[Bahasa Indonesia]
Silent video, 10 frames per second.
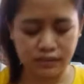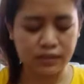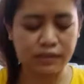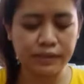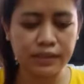
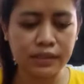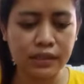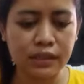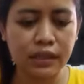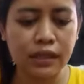jadi Maija
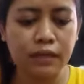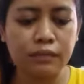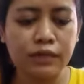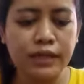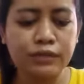
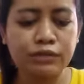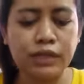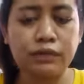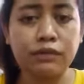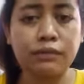bukan
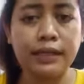susah untuk